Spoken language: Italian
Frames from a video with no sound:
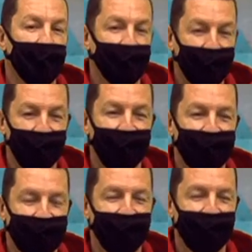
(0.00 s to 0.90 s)
Sì,
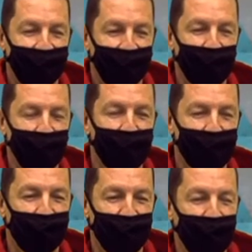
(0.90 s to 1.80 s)
sì, quello sì,
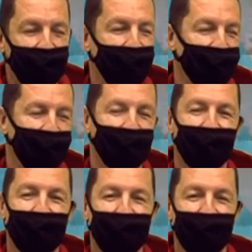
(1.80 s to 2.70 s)
infatti ne vado, ne
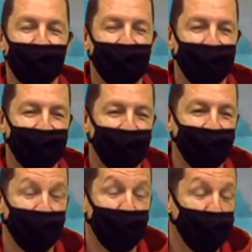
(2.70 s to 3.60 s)
vado fiero. Io ho
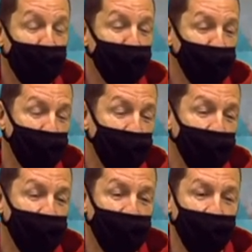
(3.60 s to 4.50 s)
avuto la fortuna
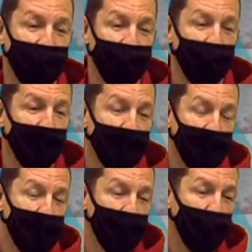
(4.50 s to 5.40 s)
di le
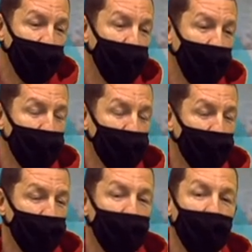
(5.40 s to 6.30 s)
due volte in cui abbiamo giocato
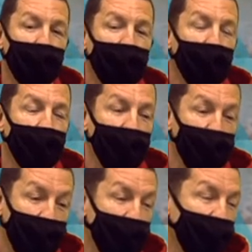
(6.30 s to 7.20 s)
contro di, di
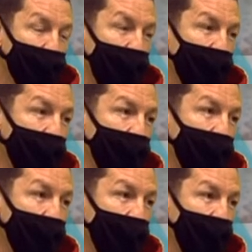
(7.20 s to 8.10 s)
giocare in
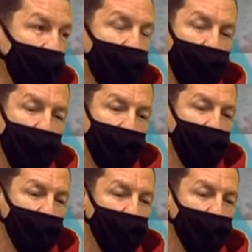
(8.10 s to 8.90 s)
squadre, in squadre